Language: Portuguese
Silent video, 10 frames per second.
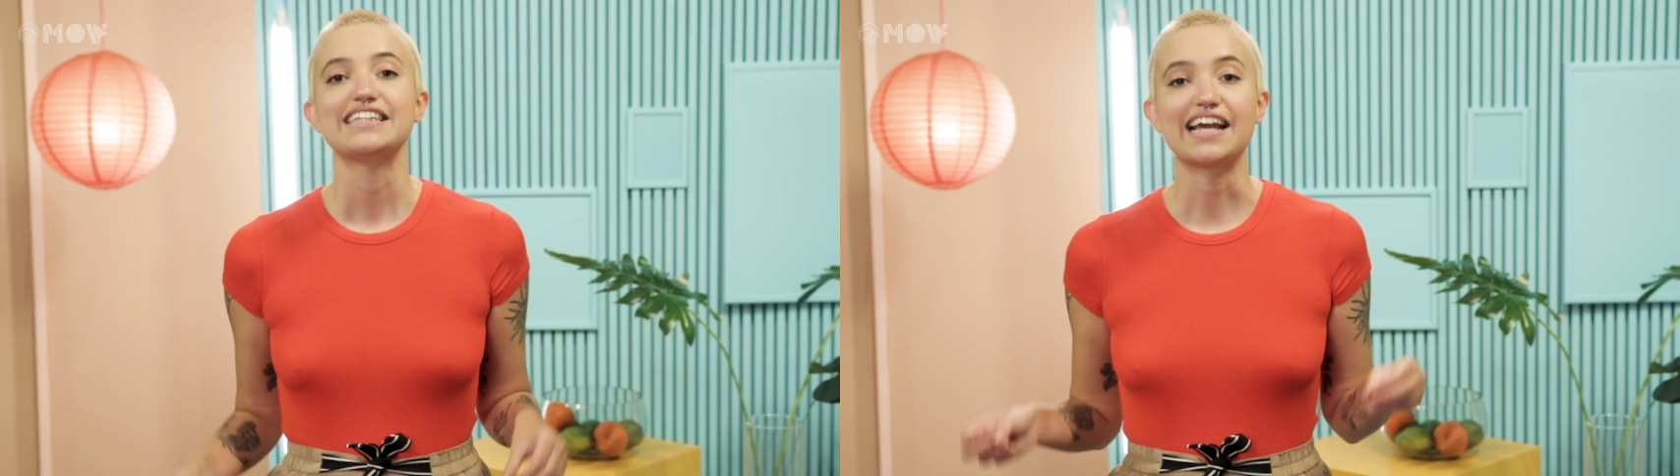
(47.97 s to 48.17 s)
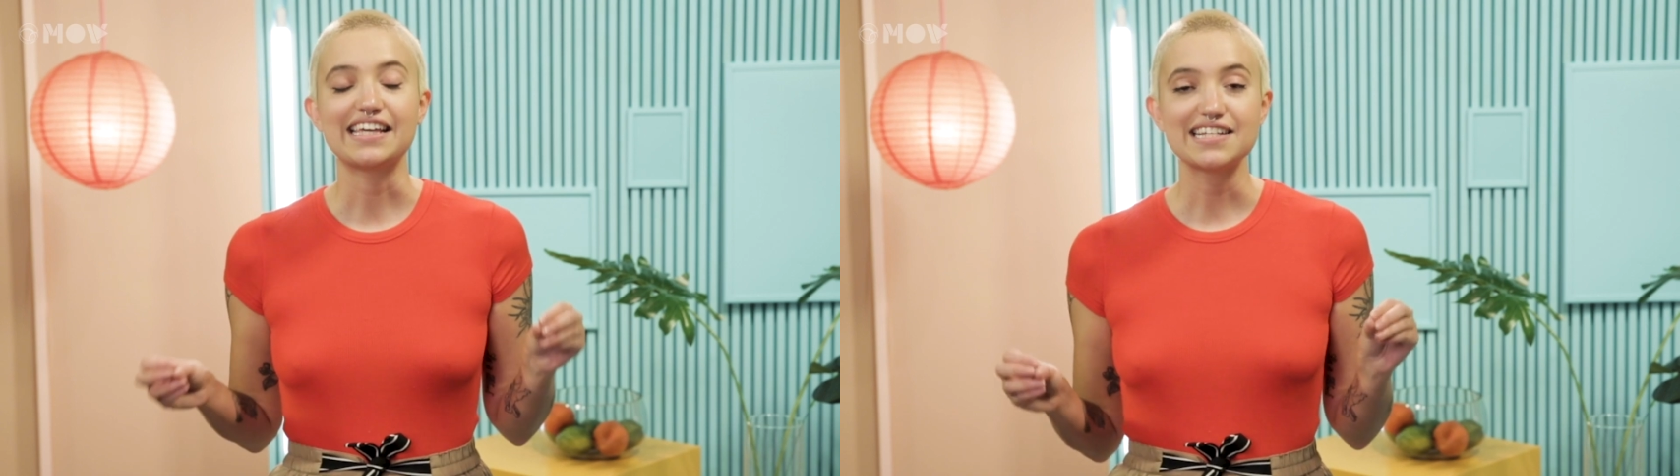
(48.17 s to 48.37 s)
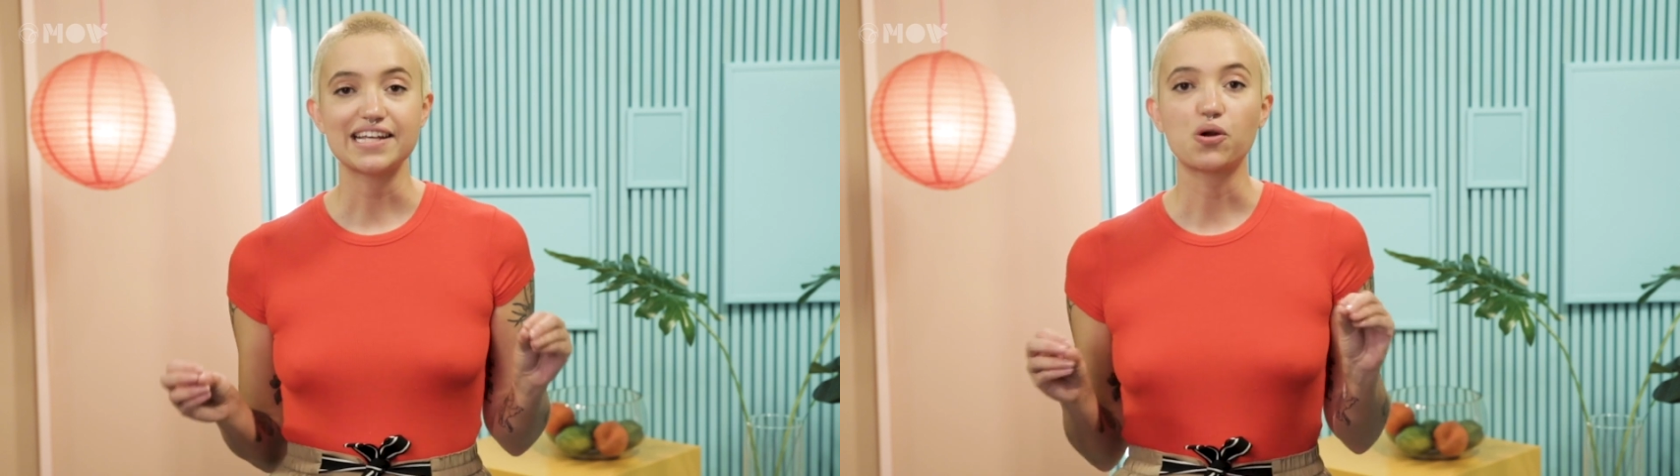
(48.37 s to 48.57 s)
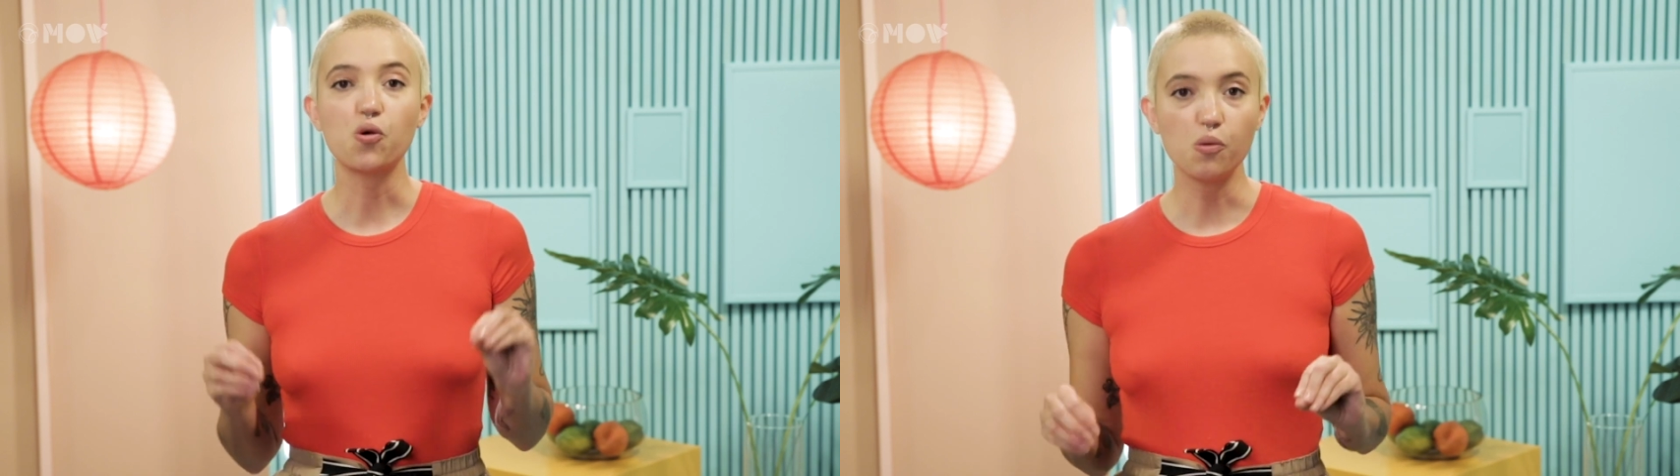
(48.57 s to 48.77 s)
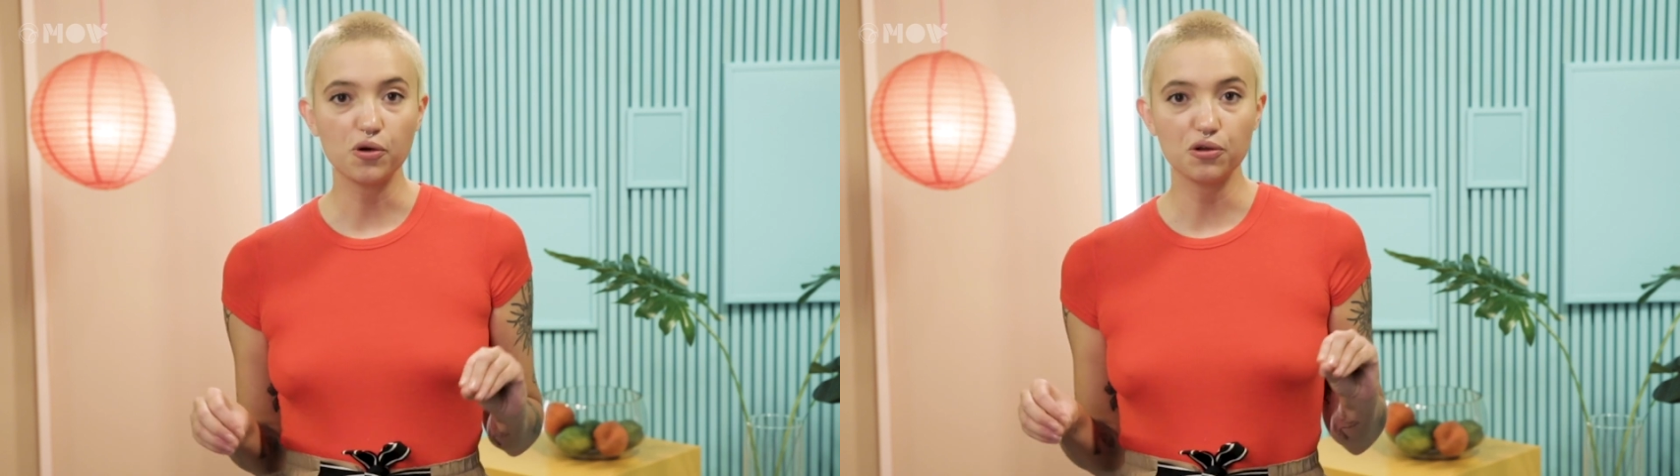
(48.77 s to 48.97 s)
E aí esse
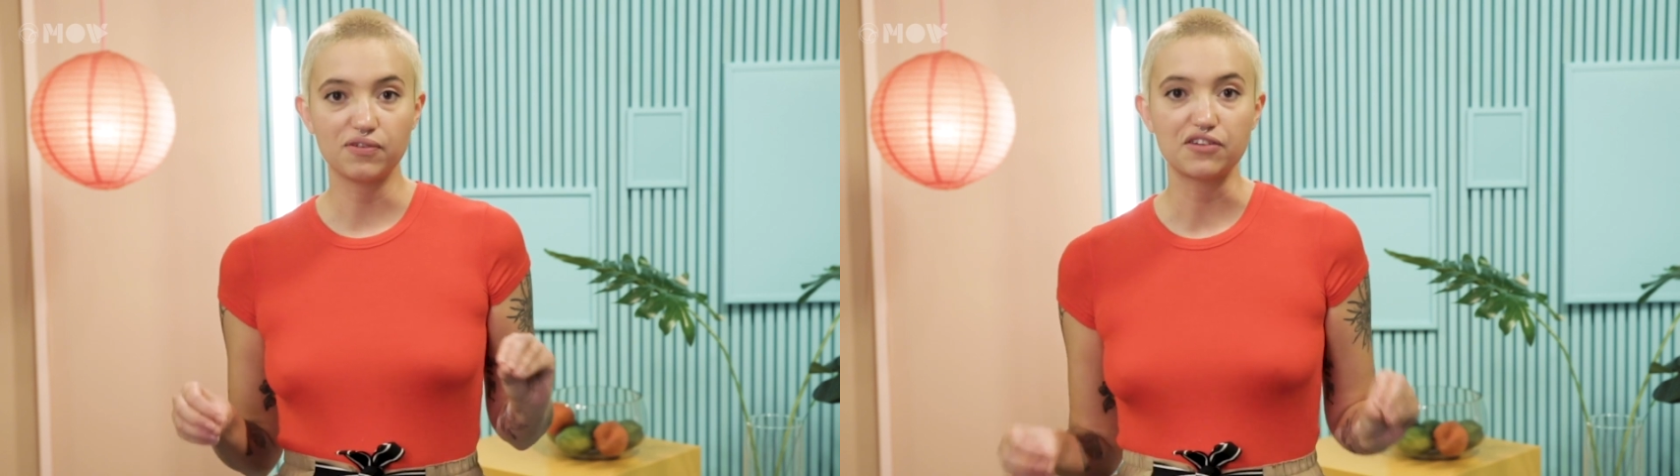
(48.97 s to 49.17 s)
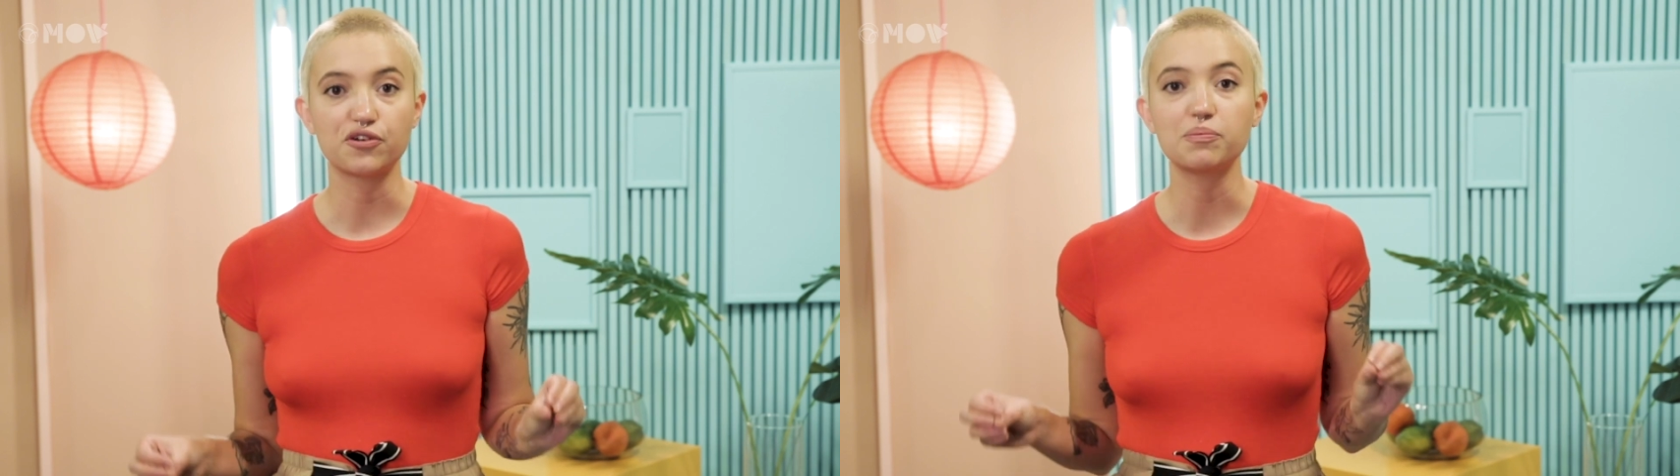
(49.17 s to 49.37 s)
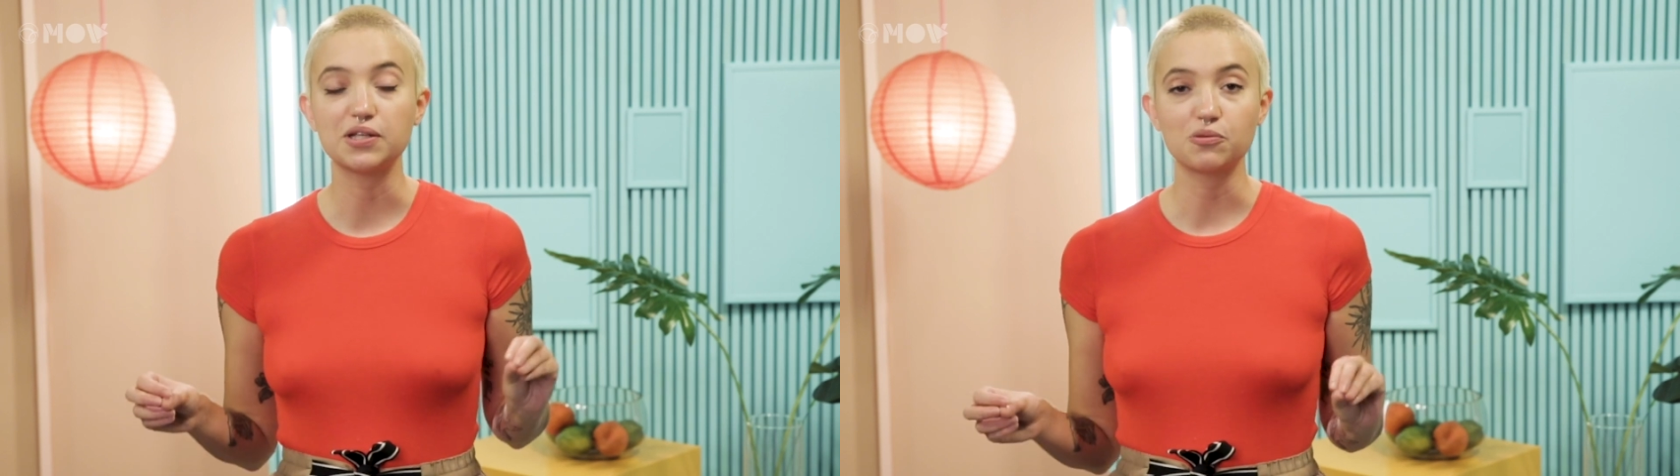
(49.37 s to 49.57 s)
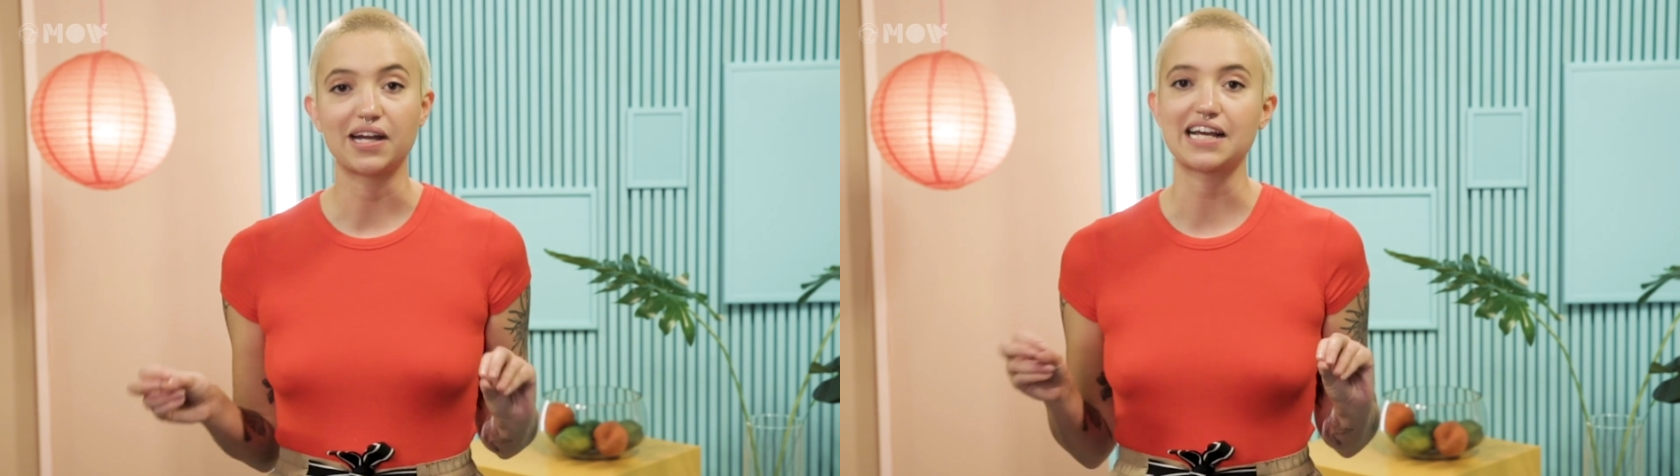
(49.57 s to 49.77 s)
acúmulo vai formando uma